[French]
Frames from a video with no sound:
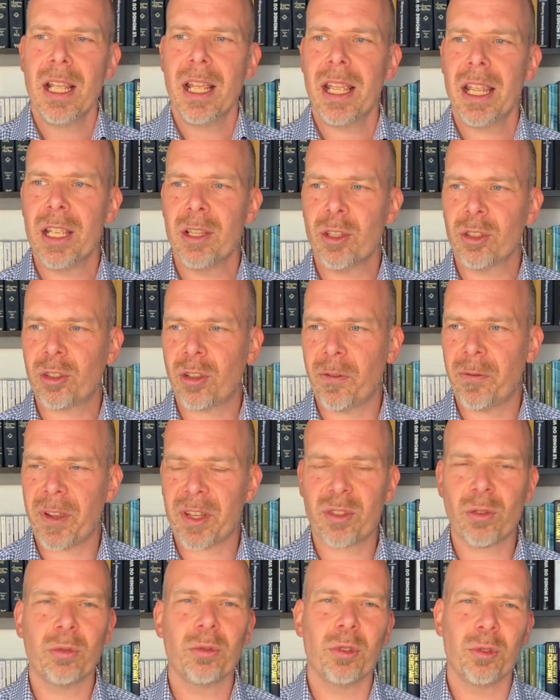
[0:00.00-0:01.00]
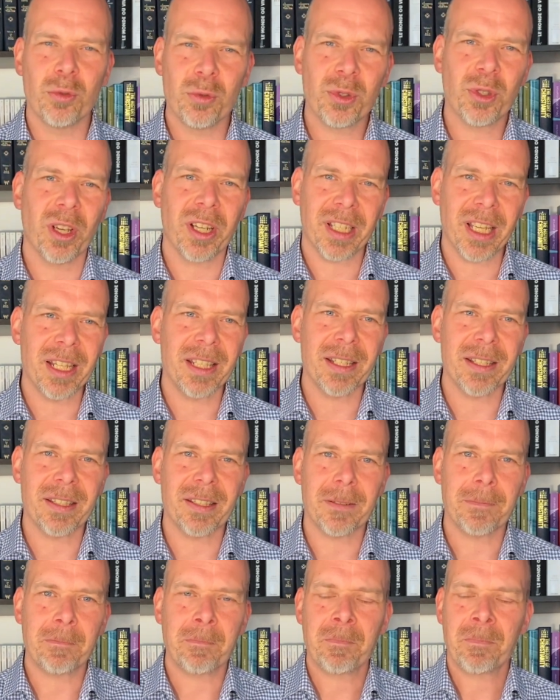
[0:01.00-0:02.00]
et notre façon de nous
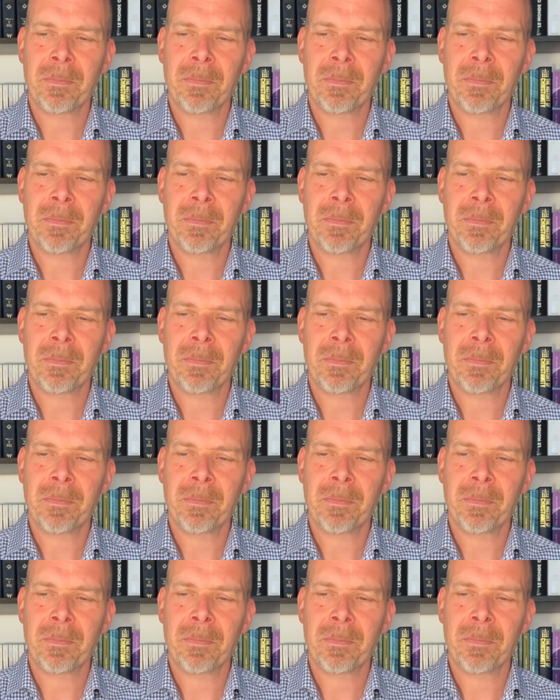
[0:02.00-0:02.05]
organiser.